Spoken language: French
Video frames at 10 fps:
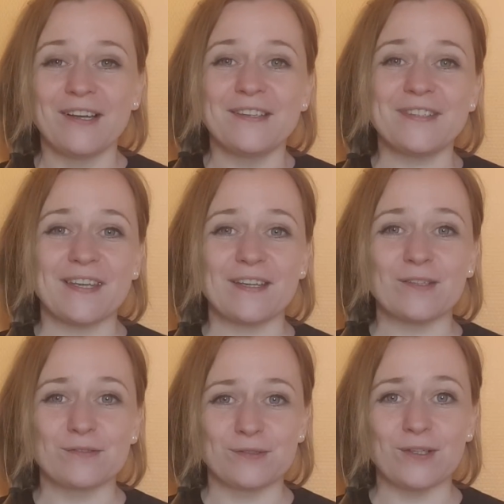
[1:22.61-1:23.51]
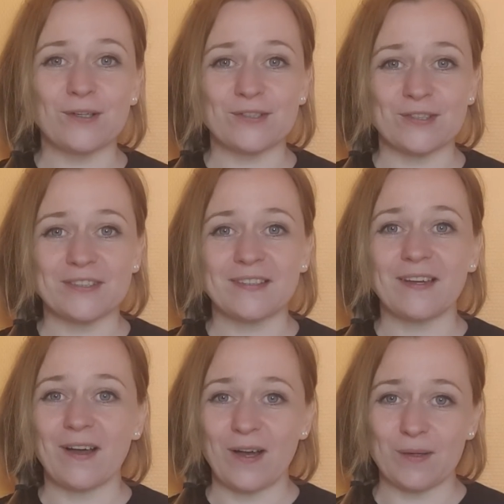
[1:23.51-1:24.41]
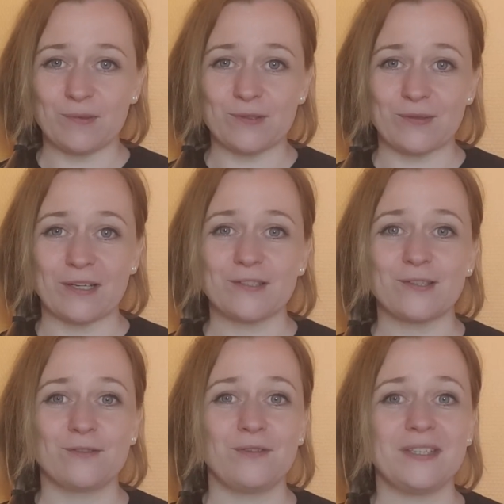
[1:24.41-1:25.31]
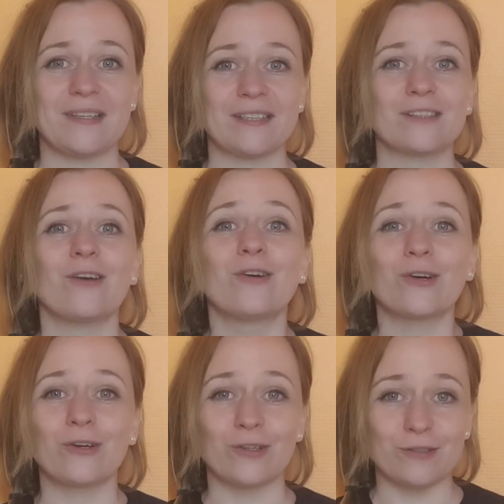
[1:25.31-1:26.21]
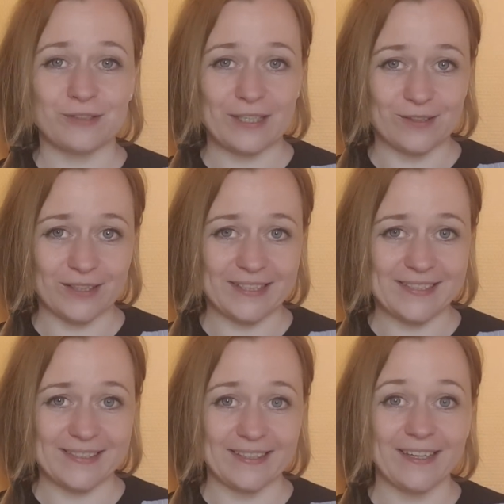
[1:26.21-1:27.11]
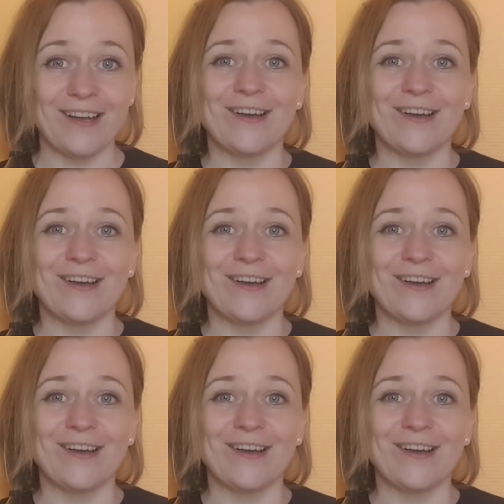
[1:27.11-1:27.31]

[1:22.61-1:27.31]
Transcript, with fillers: c'est que vous ressentez un besoin, celui d'être revalorisé,